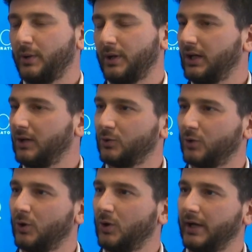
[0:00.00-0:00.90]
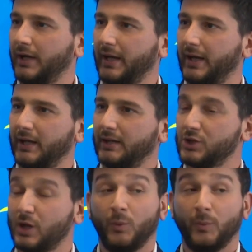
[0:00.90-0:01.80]
periodo è
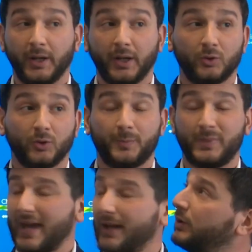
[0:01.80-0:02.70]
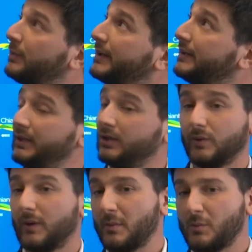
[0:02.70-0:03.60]
diciamo, un periodo pieno di partite
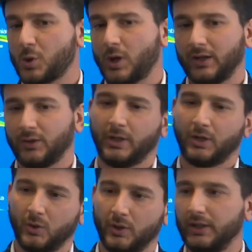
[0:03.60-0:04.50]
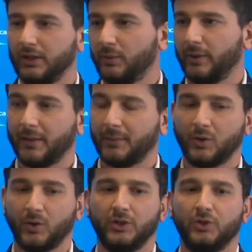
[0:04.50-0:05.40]
dove abbiamo giocato mercoledì, domenica,
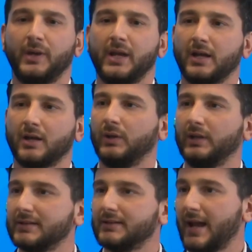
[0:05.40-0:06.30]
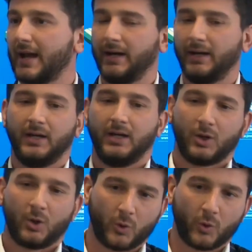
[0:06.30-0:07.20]
mercoledì, domenica e quindi Andrea
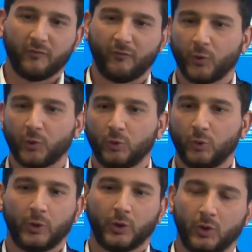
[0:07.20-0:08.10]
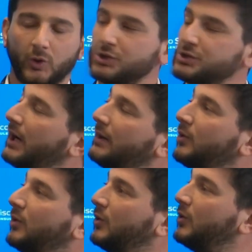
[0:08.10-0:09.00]
con un infortunio
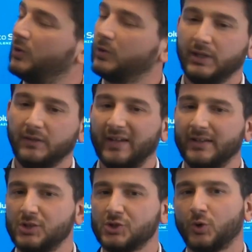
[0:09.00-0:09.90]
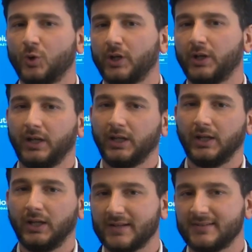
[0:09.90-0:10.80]
diciamo, di 20
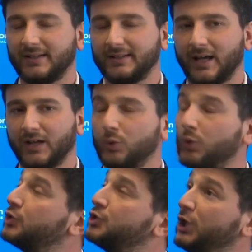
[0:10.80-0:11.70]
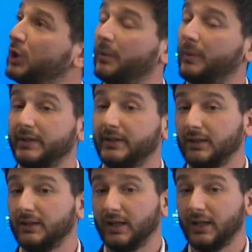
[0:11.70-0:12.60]
giorni ha saltato 5
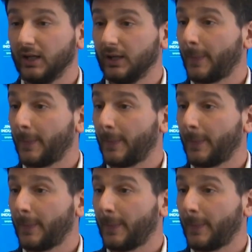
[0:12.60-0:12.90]
partite